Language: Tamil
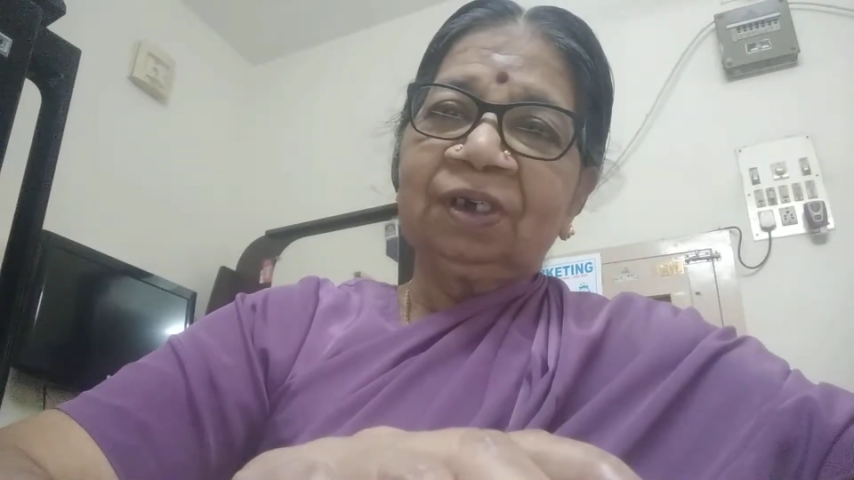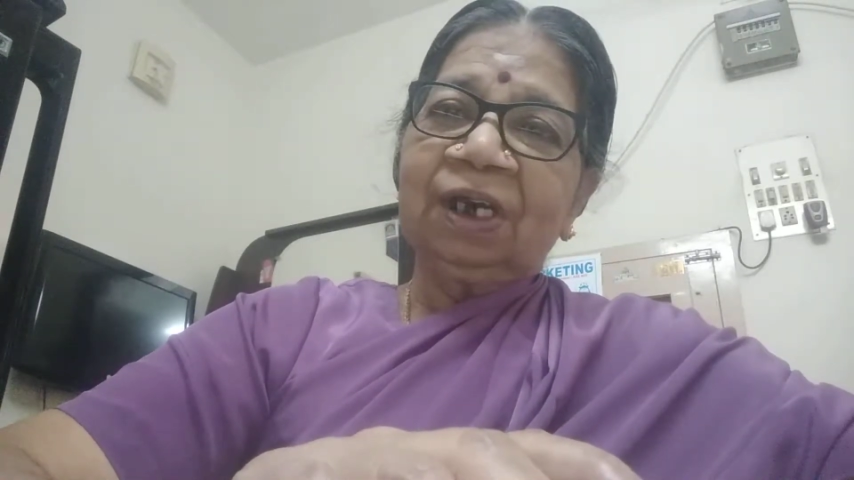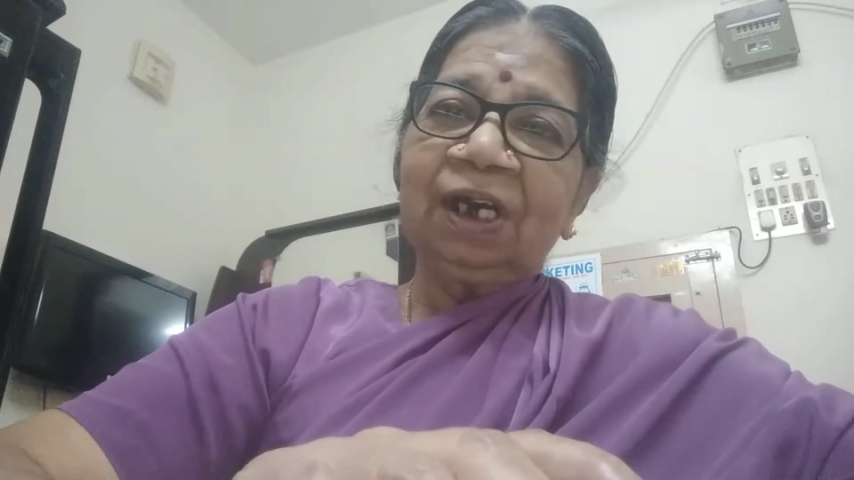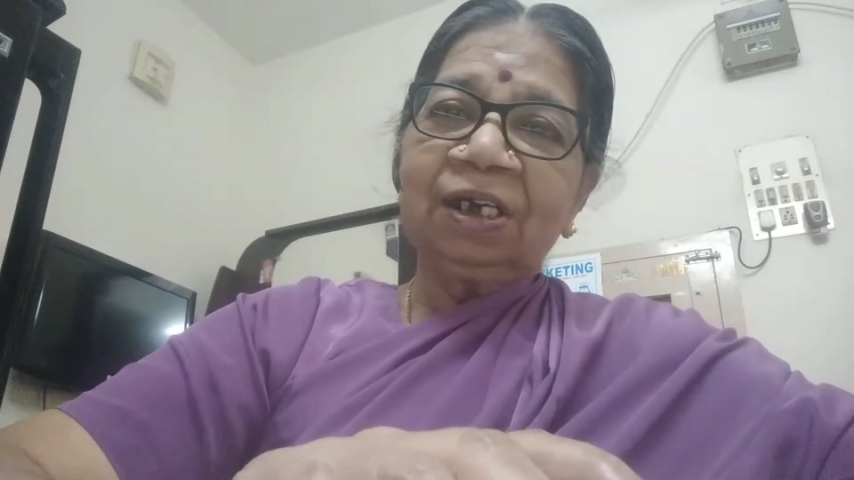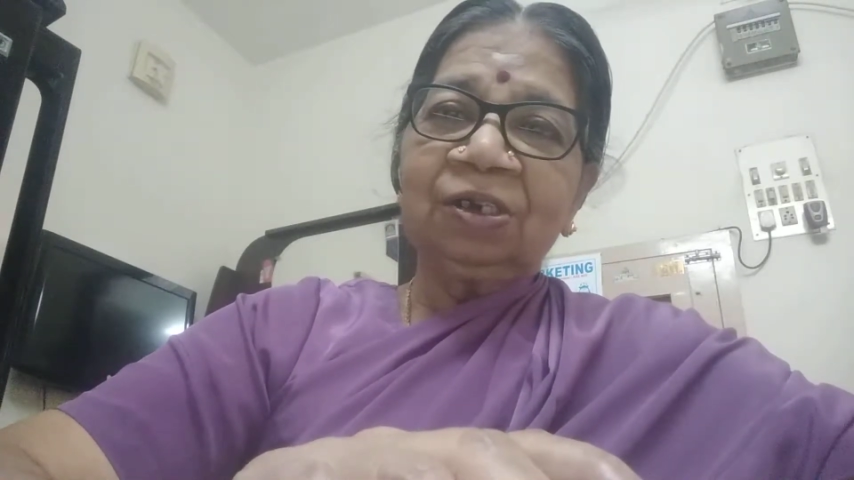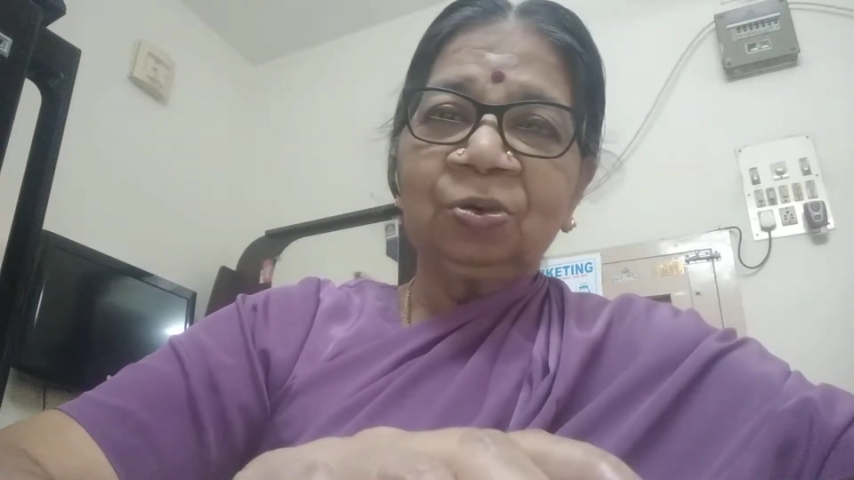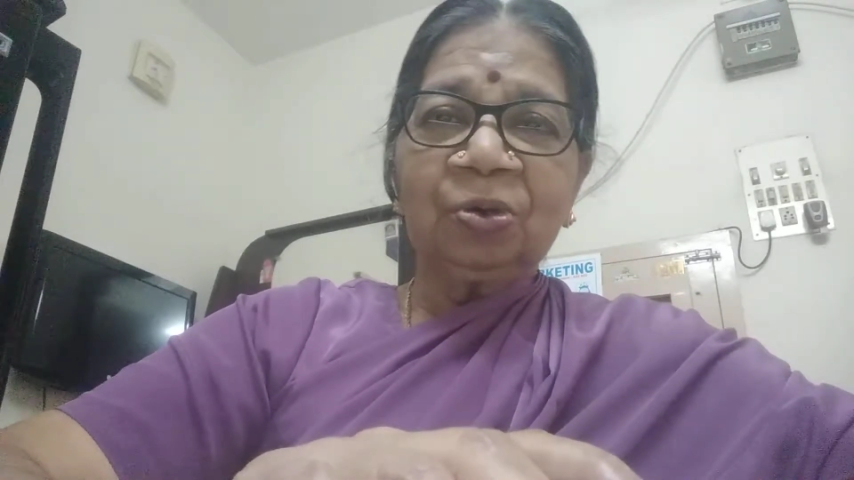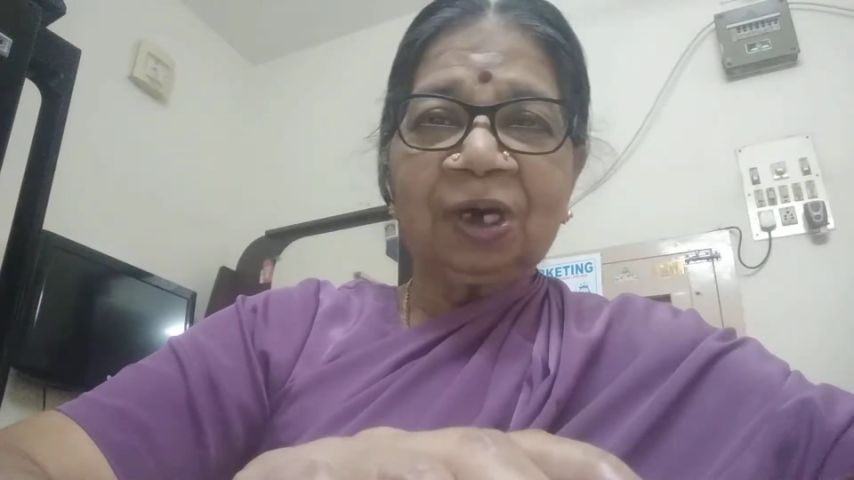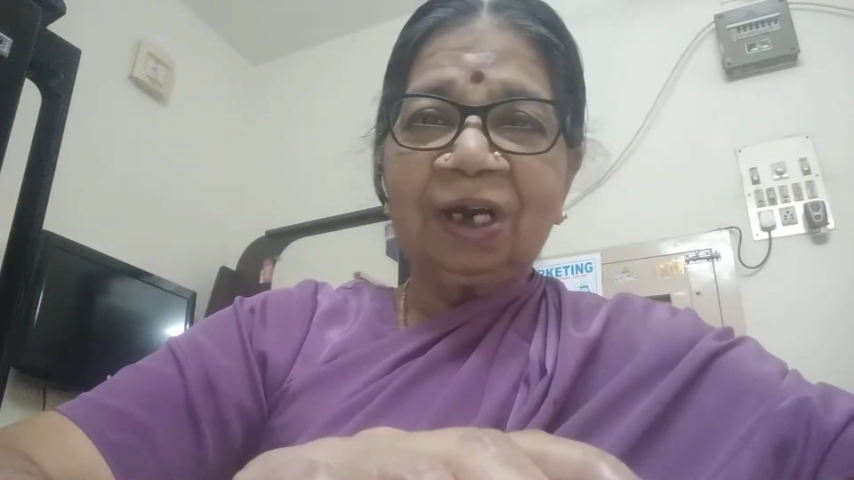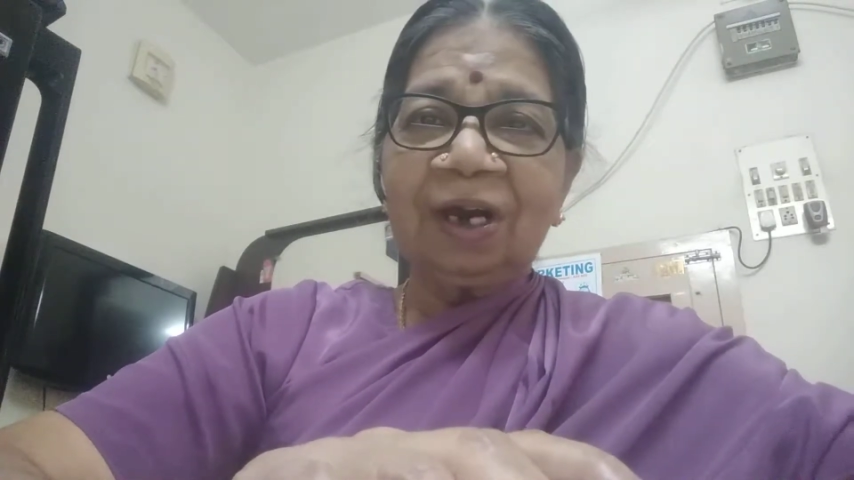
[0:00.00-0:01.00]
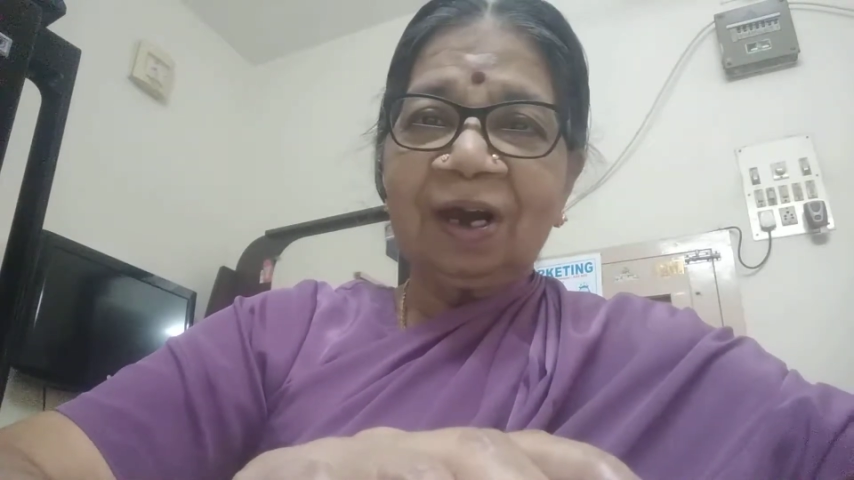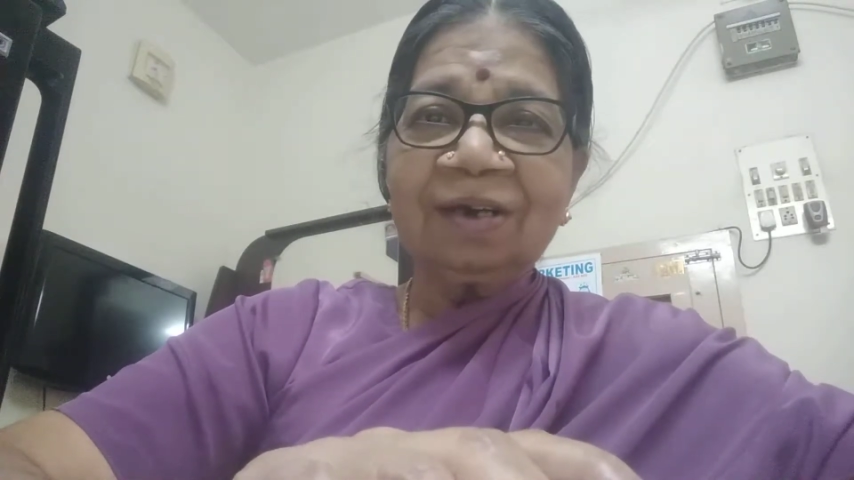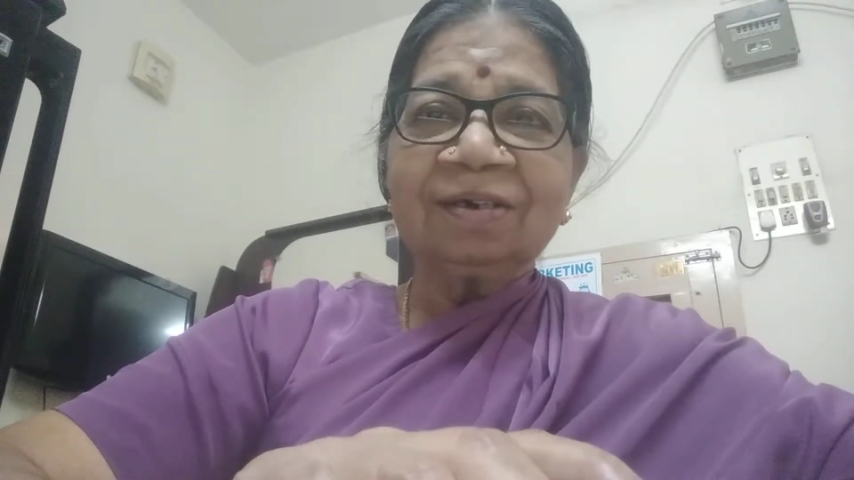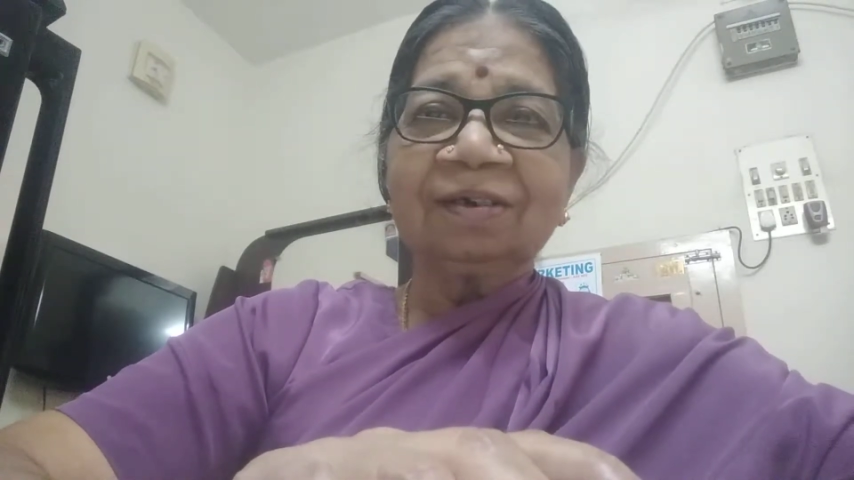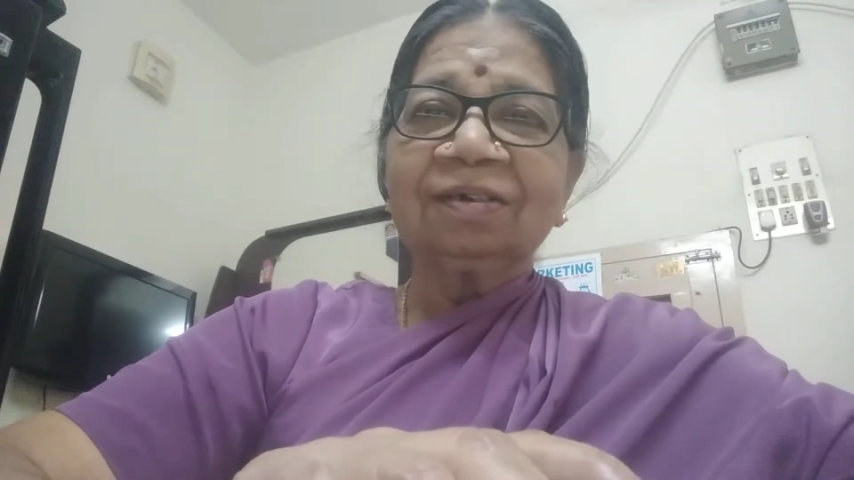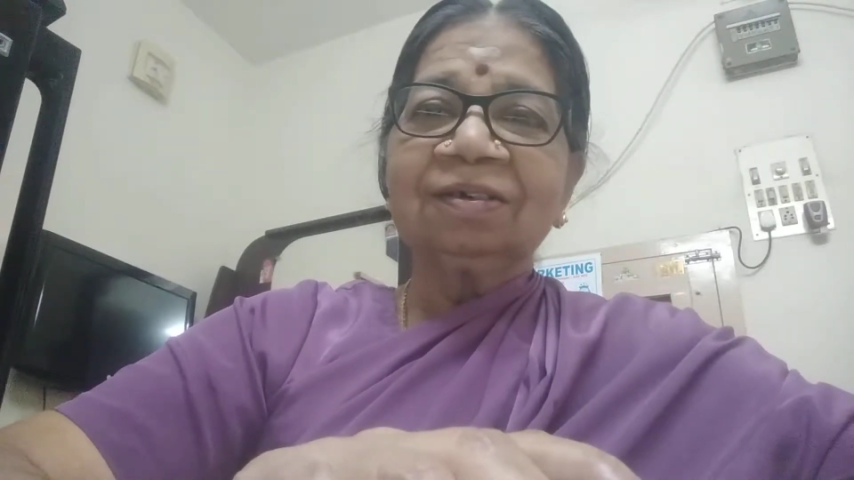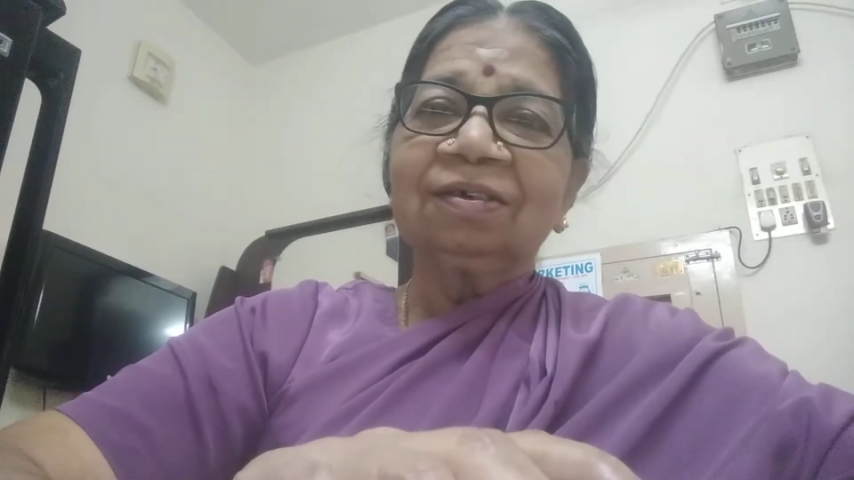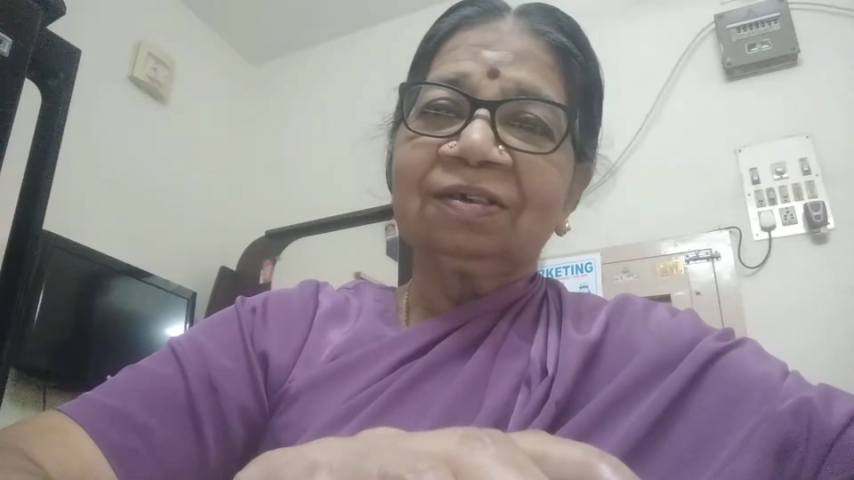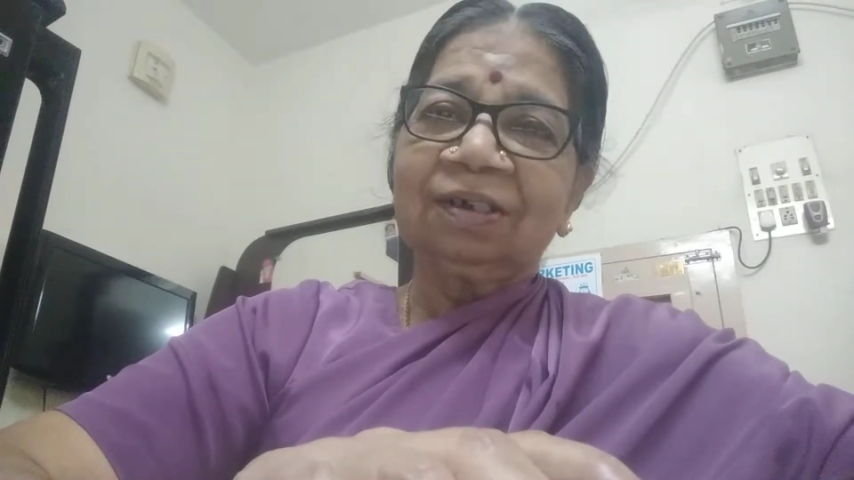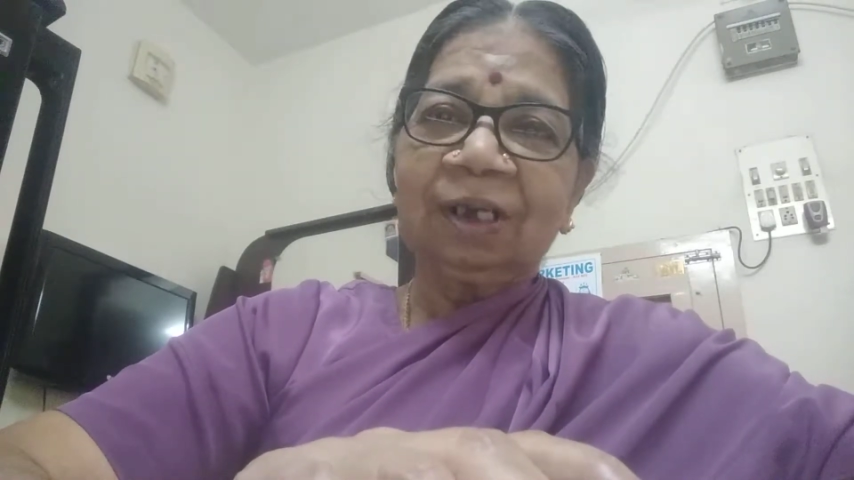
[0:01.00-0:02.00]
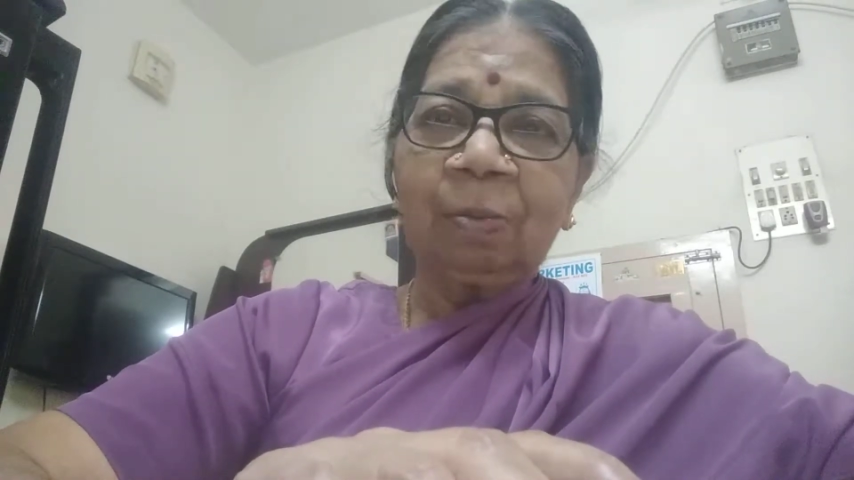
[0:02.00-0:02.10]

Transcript: கேட்டு தூங்குறீங்களா இந்த